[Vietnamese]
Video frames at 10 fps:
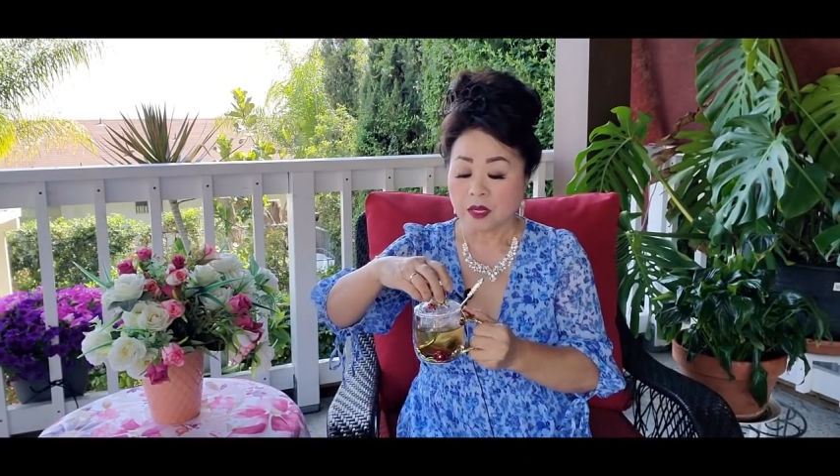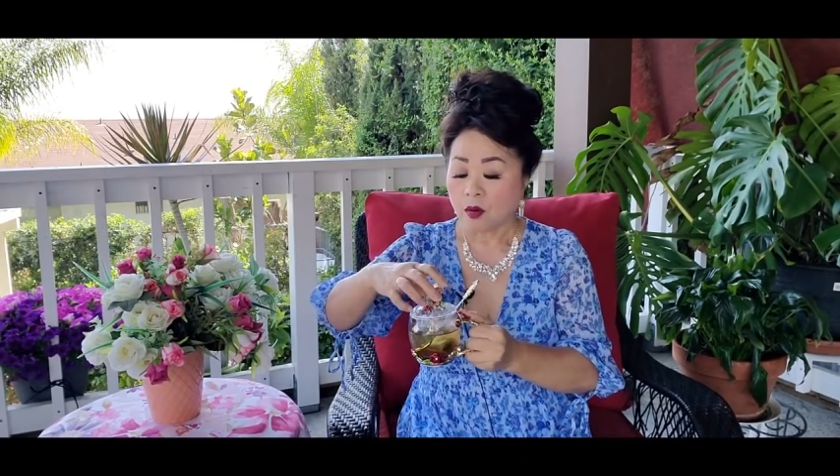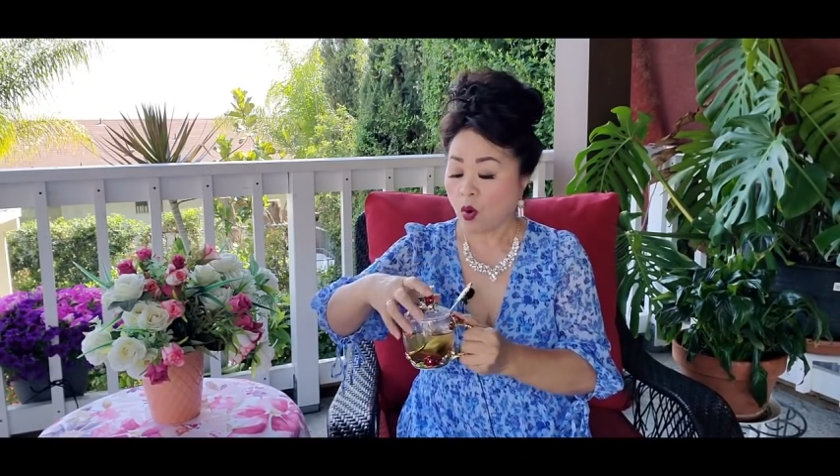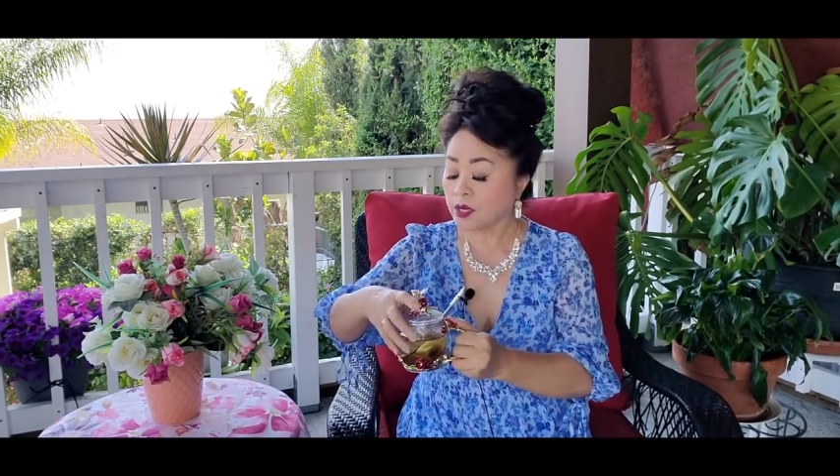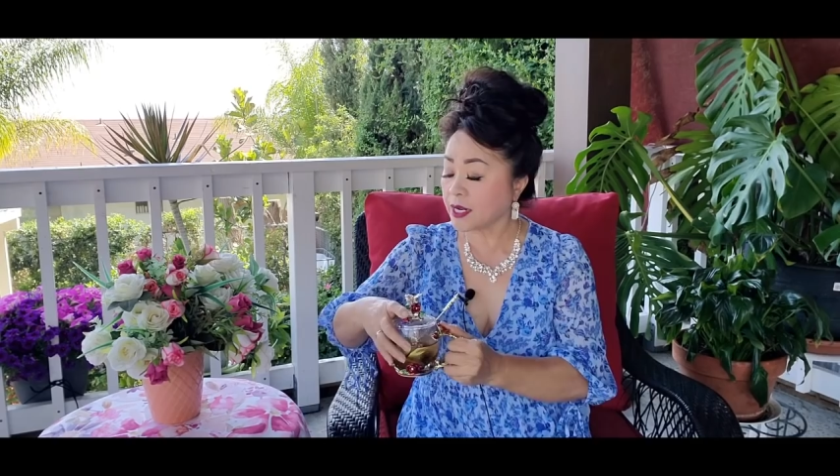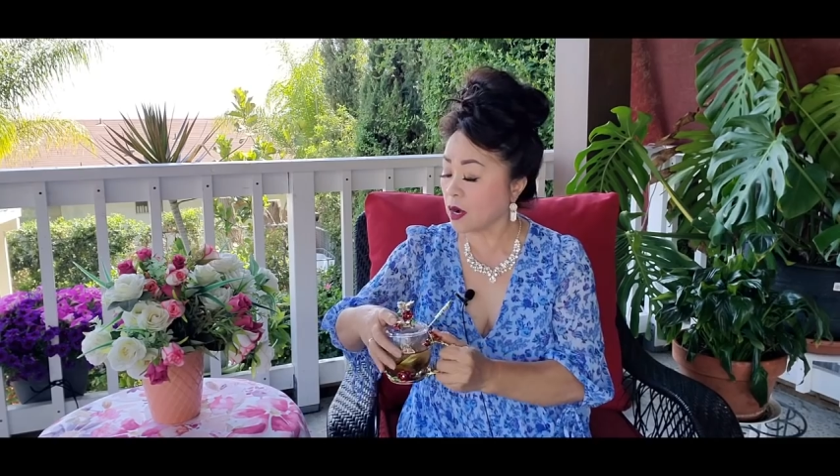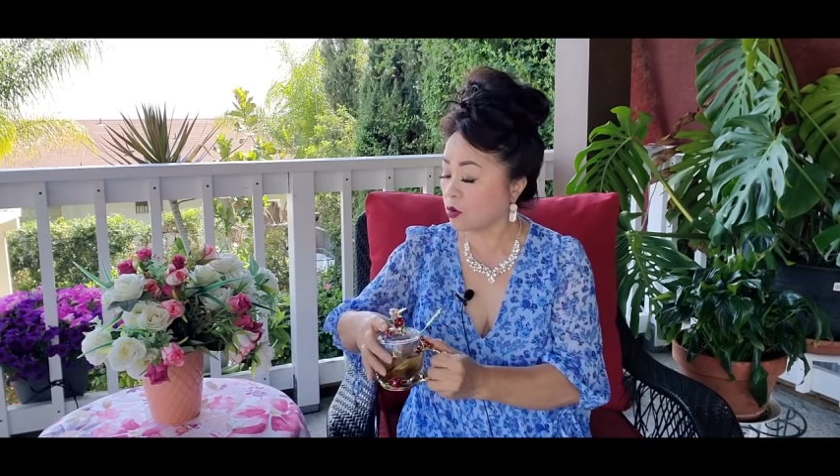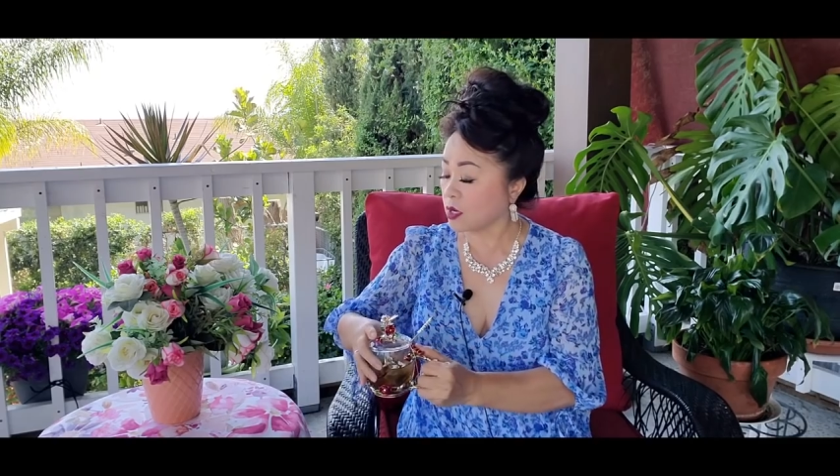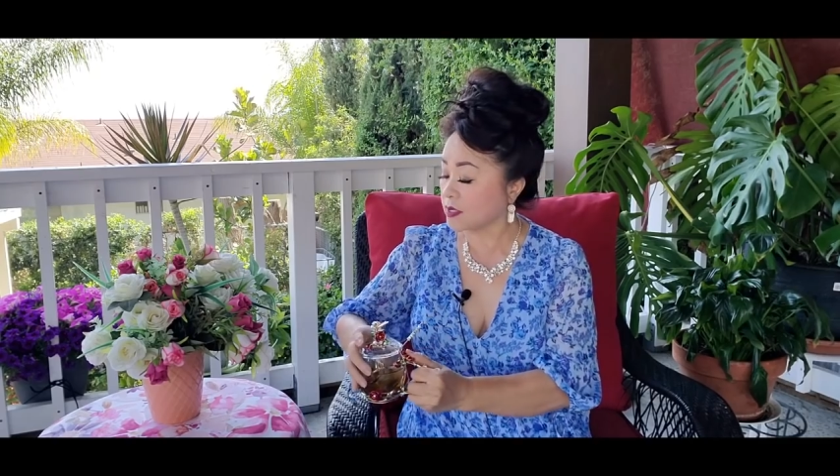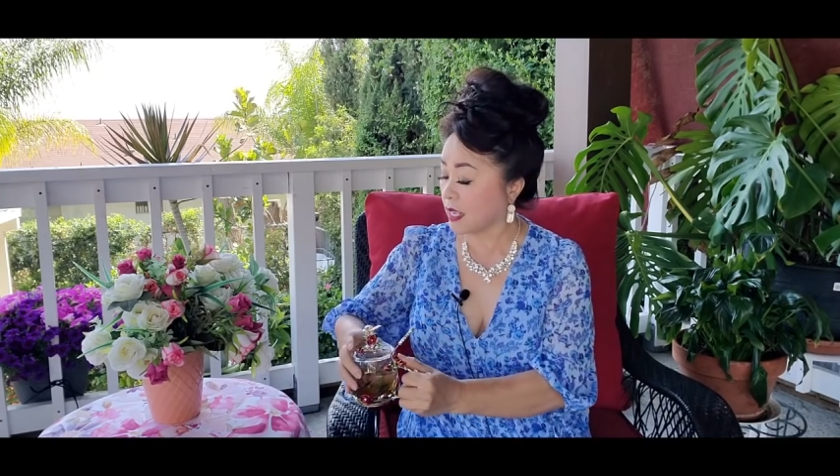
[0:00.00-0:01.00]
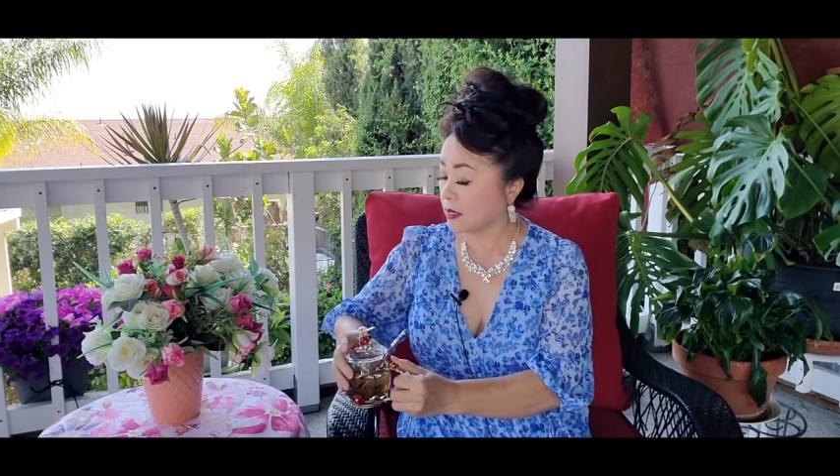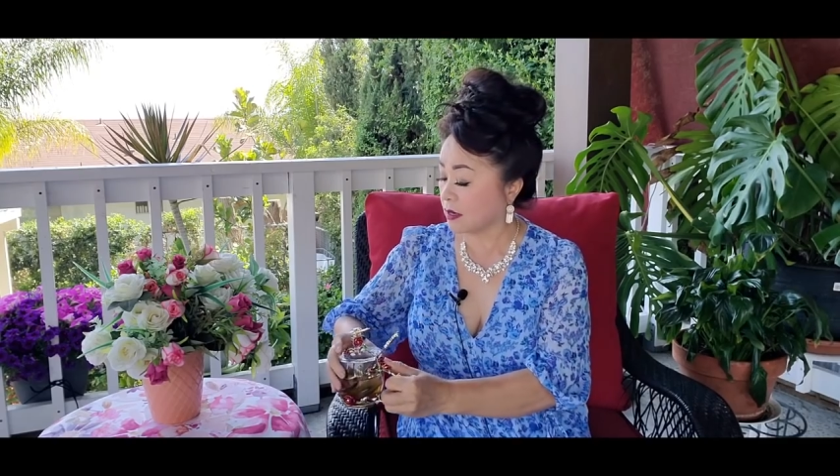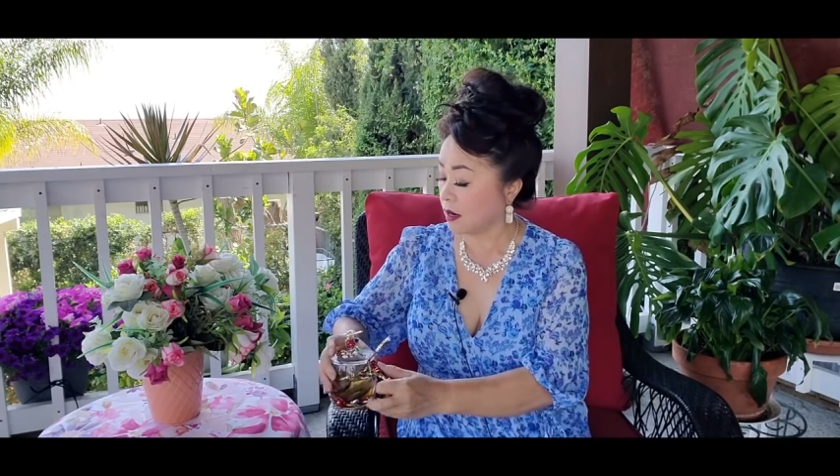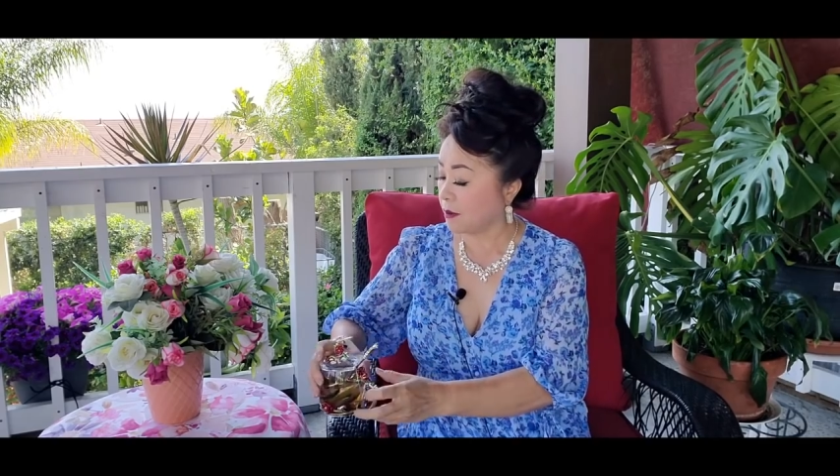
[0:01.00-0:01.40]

quá ra lòng cơ sài là nó